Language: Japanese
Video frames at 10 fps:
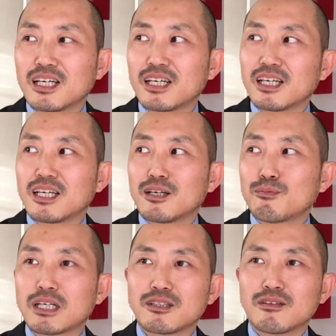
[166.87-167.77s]

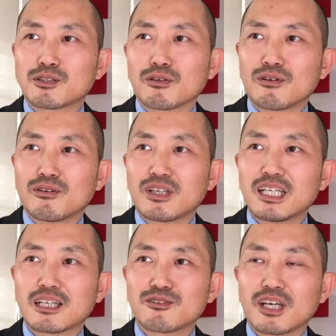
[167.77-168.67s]
えーまあ、あるいはその
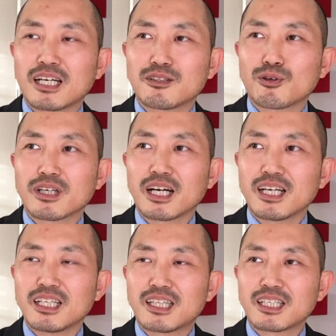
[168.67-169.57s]
連絡のやり取りが
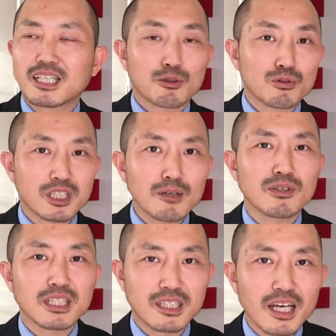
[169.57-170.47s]
減ってきたとして
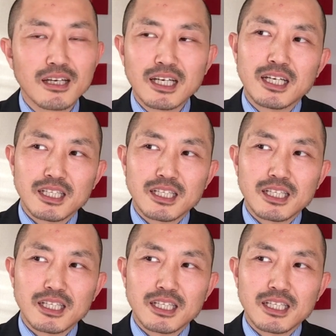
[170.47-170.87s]
もですね